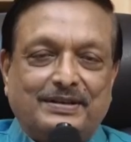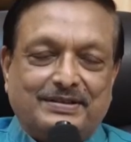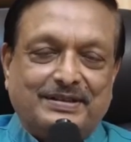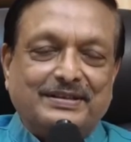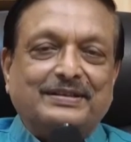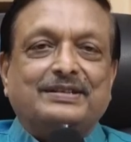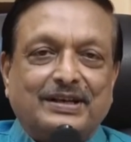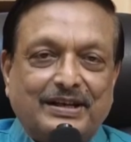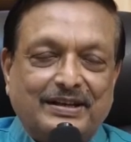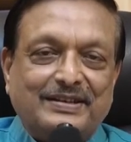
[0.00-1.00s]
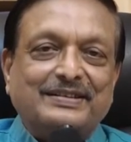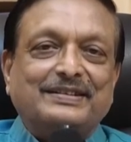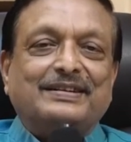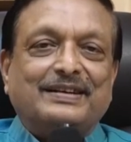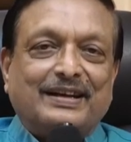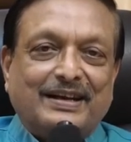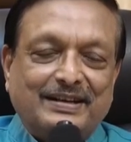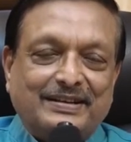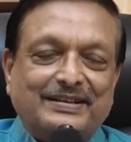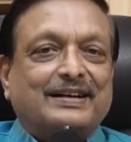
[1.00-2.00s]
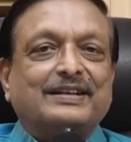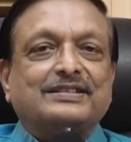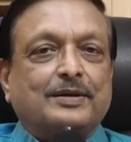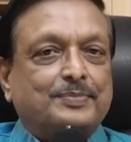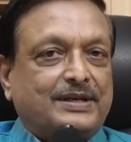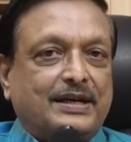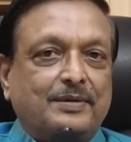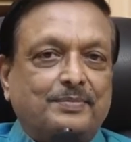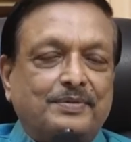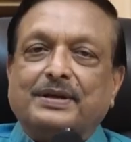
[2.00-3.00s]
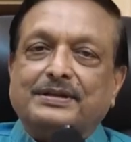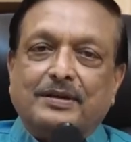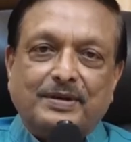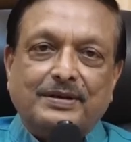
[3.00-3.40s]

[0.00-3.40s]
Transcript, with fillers: ప్లీజ్ షేర్ లైక్ అండ్ సబ్స్క్రైబ్ ప్రజ్ఞా